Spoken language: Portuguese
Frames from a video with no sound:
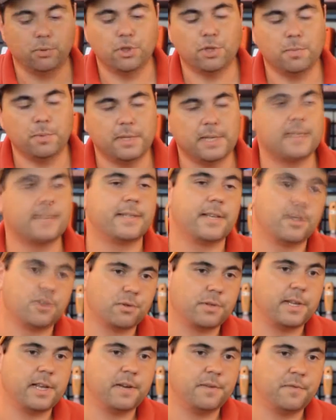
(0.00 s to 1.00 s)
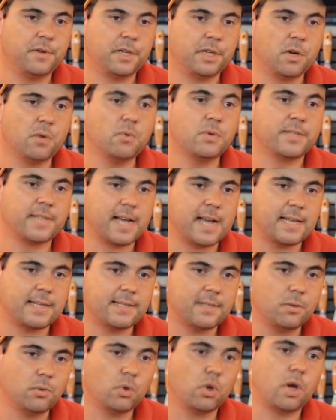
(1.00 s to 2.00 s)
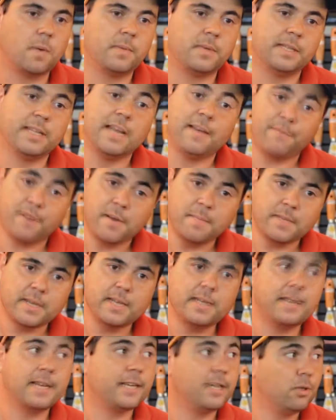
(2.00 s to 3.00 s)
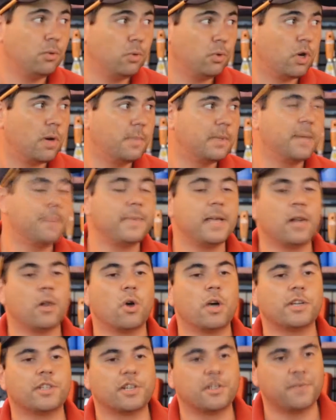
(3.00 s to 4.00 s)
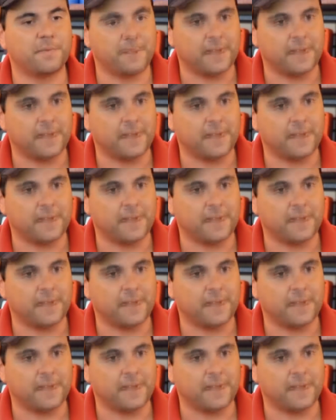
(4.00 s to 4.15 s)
último desejo dele foi que eu usasse o nome da família aqui no nome da minha loja de